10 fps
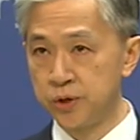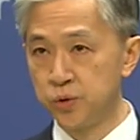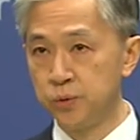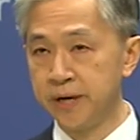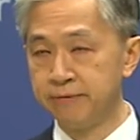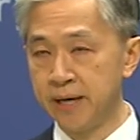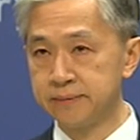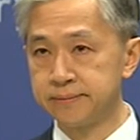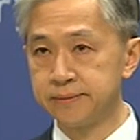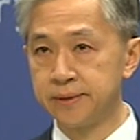وإلا
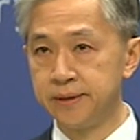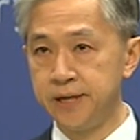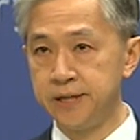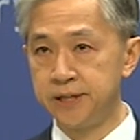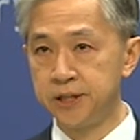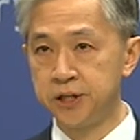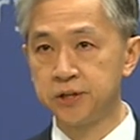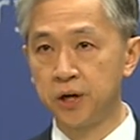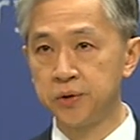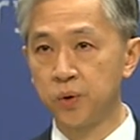
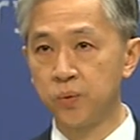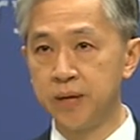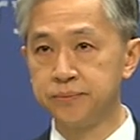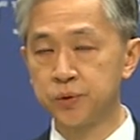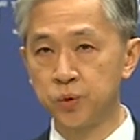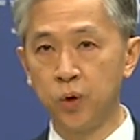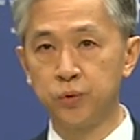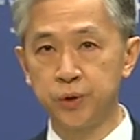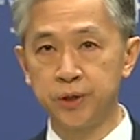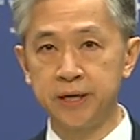ستتخذ الصين
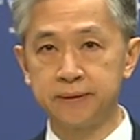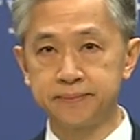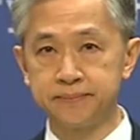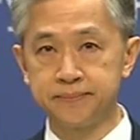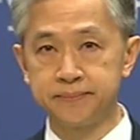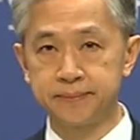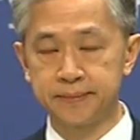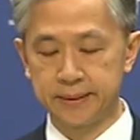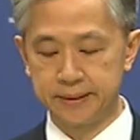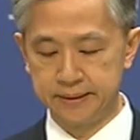بالتأكيد الإجراءات
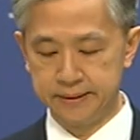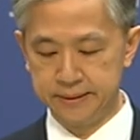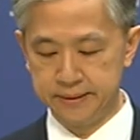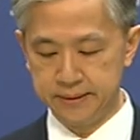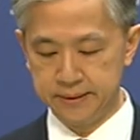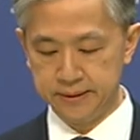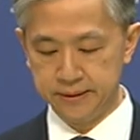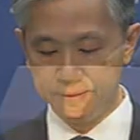الشرعية الضرورية